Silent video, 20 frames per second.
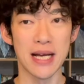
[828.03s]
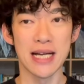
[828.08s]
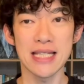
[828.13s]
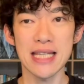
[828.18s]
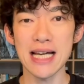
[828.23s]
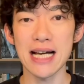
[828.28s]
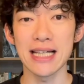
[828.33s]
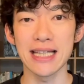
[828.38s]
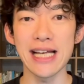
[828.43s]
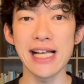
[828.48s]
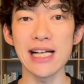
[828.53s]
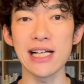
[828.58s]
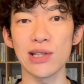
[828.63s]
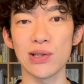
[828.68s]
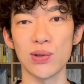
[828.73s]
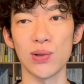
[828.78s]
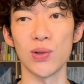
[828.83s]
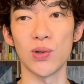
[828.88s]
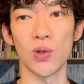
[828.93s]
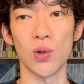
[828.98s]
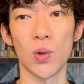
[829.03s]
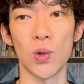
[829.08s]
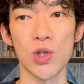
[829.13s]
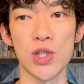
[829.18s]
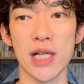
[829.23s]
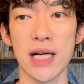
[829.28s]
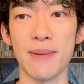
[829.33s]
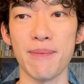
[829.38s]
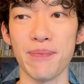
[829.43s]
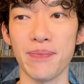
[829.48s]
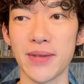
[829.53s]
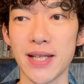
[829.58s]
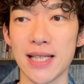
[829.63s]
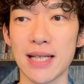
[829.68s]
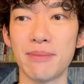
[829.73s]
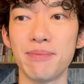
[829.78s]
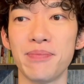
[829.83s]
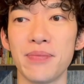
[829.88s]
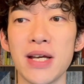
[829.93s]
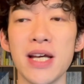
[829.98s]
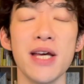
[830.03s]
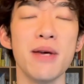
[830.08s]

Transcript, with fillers: さあ、何かというと、こちら。だだん。